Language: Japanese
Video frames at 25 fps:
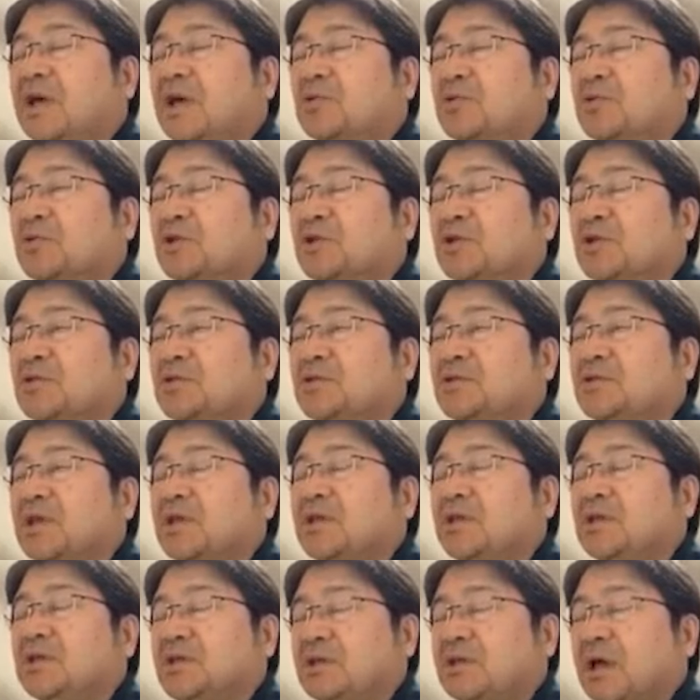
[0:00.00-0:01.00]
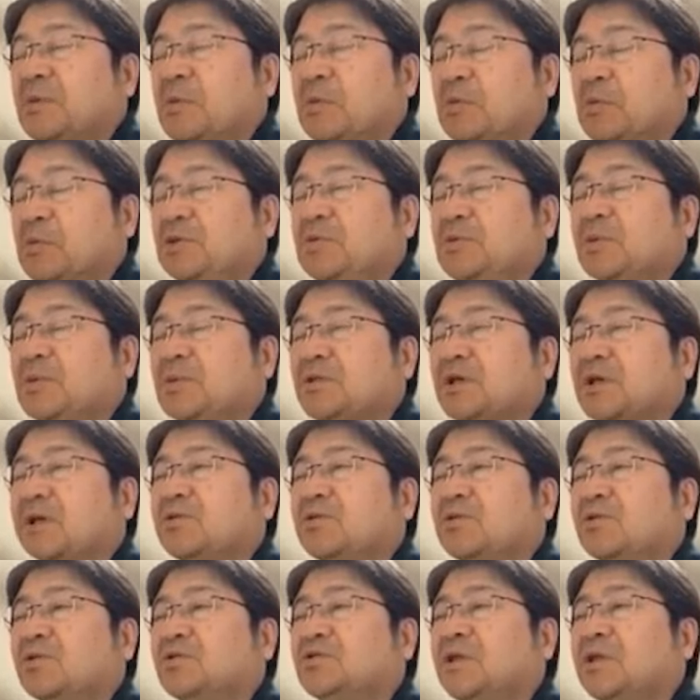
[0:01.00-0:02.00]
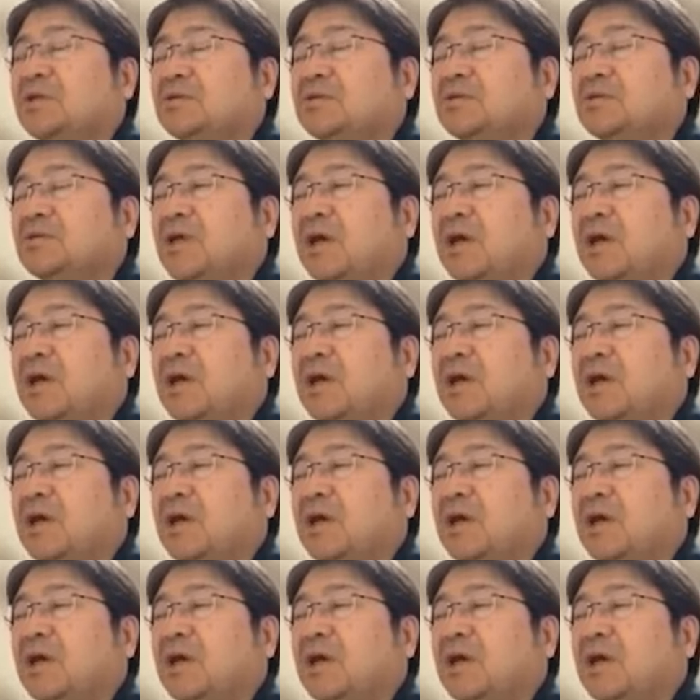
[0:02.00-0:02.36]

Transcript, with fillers: 1回目も言いましたけど、